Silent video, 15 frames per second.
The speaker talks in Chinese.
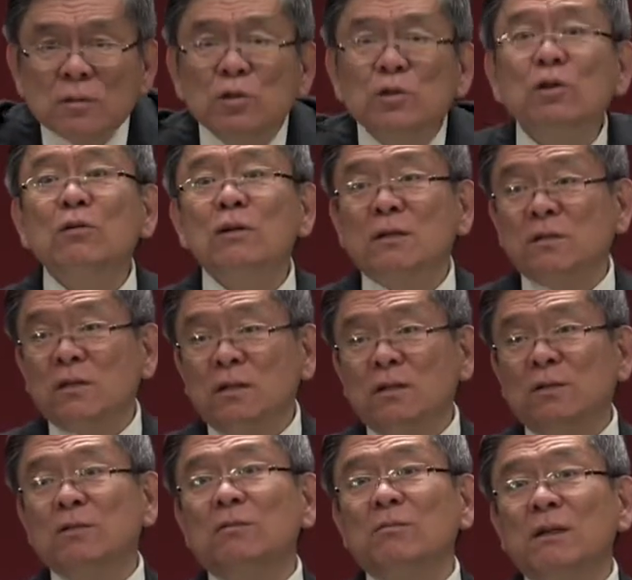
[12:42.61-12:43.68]
救了神的
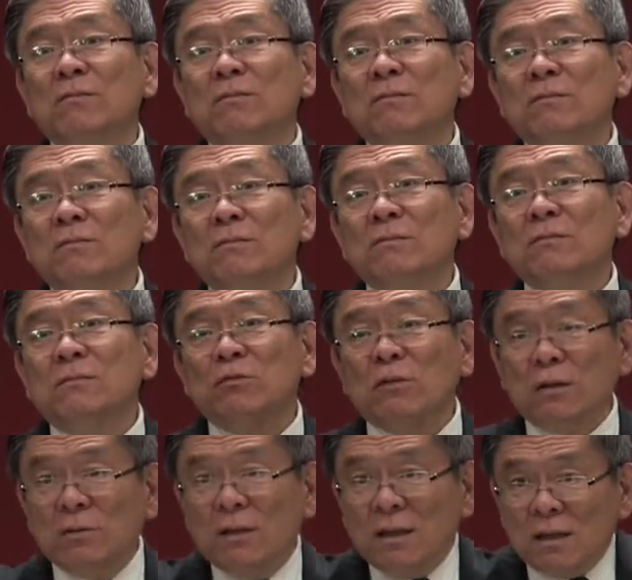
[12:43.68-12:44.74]
子民，
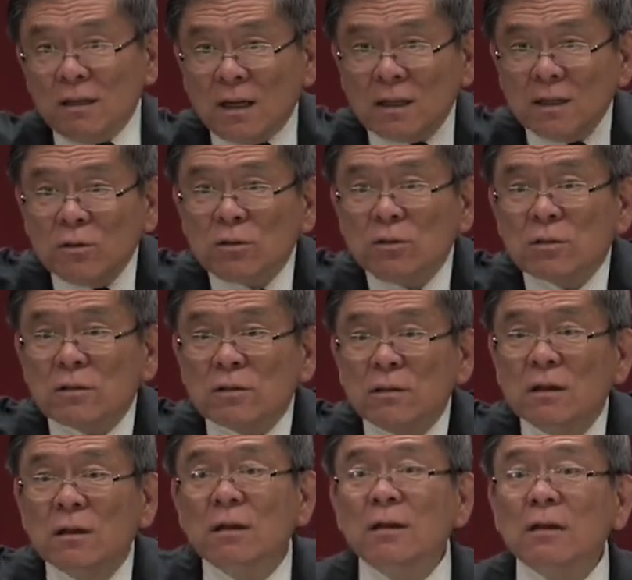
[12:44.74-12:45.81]
抓住两根柱子，
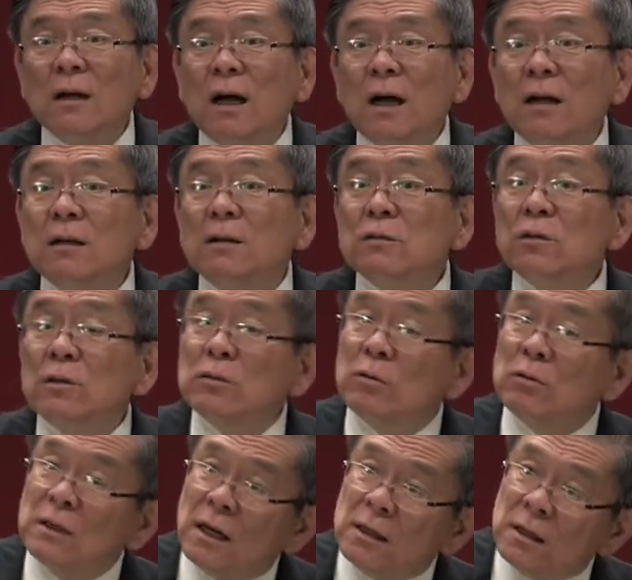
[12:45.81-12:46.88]
啊，所以
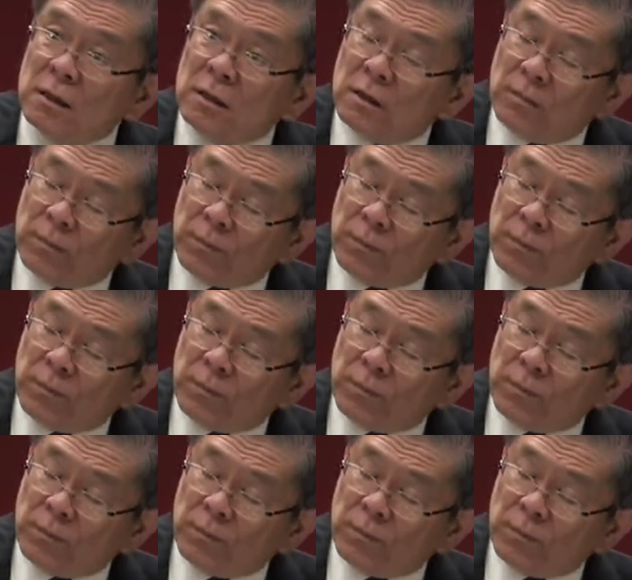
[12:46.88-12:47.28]
从他的，